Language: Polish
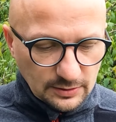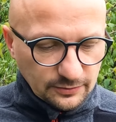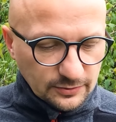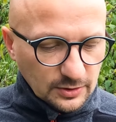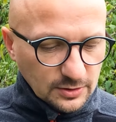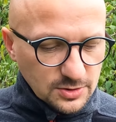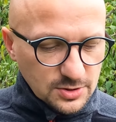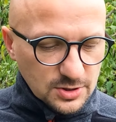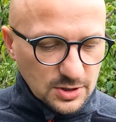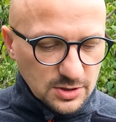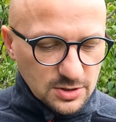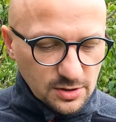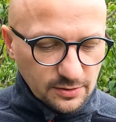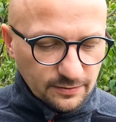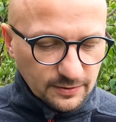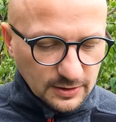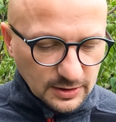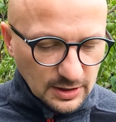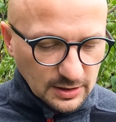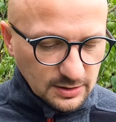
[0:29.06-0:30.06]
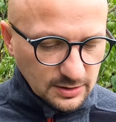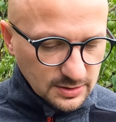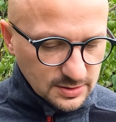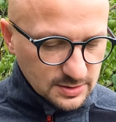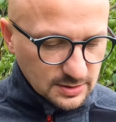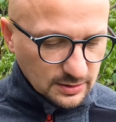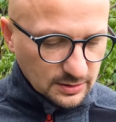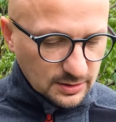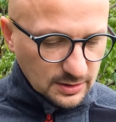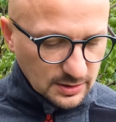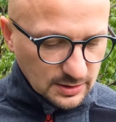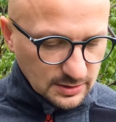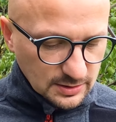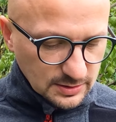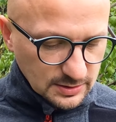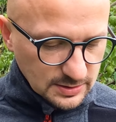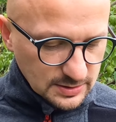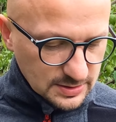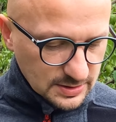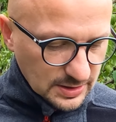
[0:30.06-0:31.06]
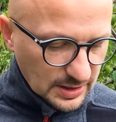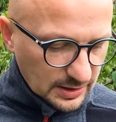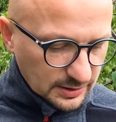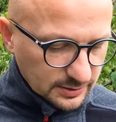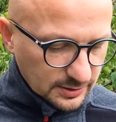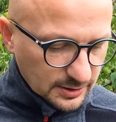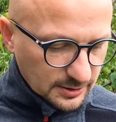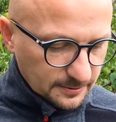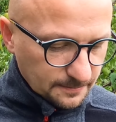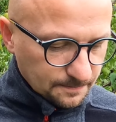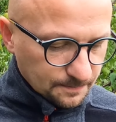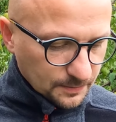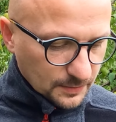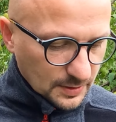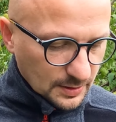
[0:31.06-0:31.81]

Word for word: W tej dzisiejszej Ewangelii jest takie zdanie,